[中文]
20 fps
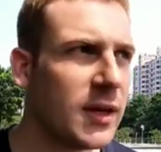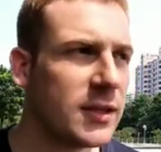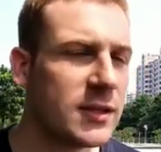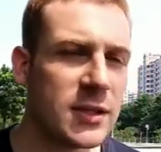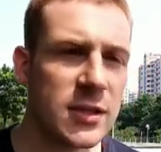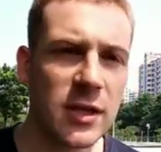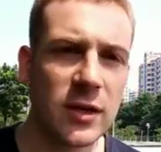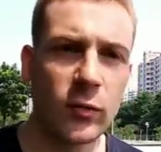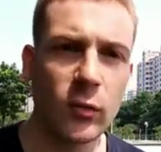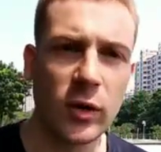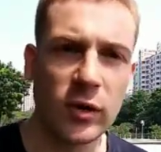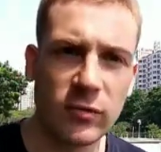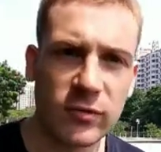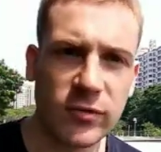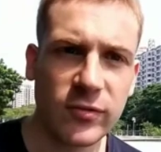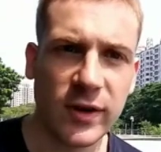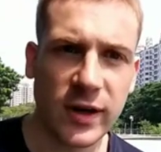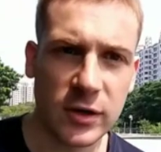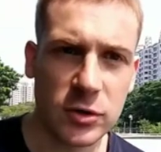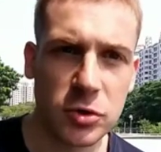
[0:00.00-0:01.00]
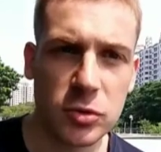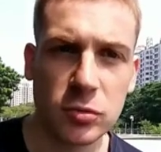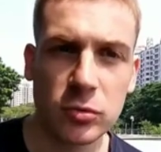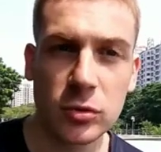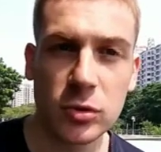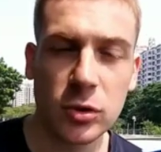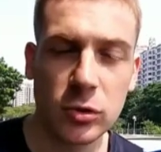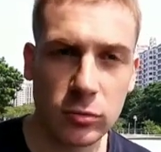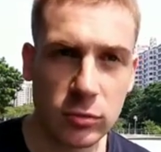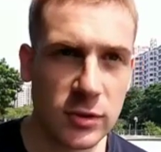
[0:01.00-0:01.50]
这些文法书
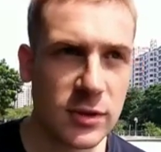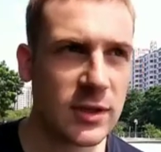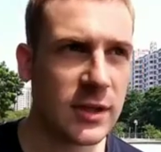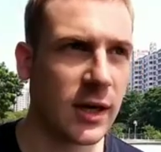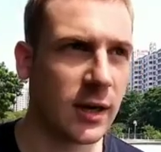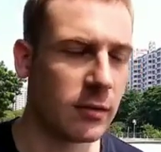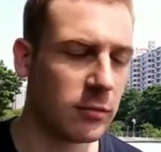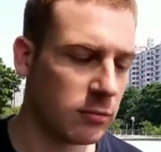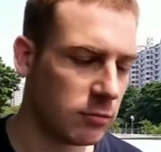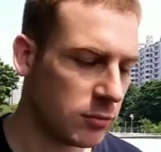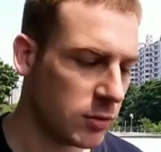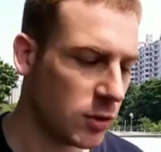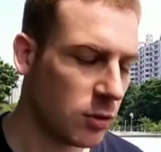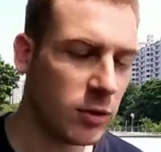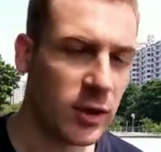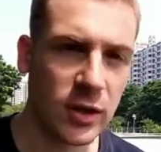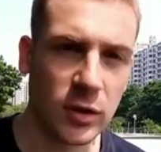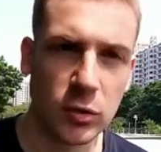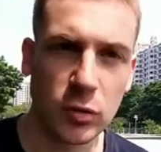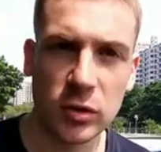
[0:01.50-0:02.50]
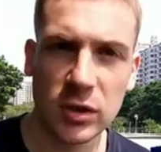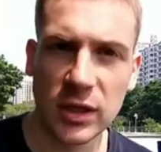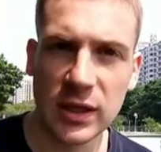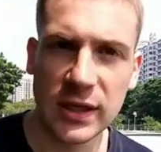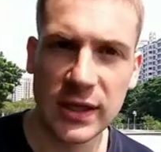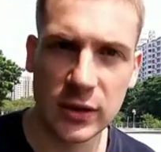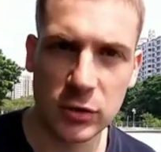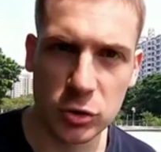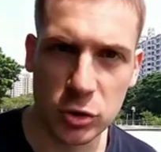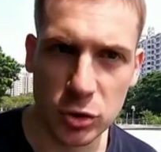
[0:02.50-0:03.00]
通常有很多的
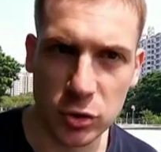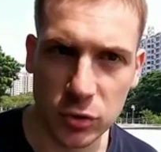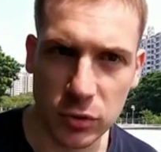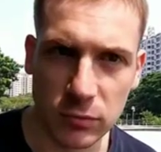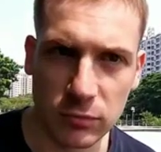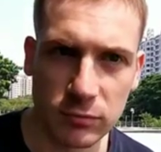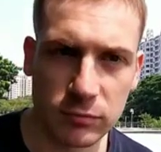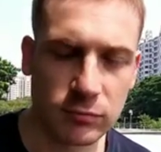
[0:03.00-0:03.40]
例句，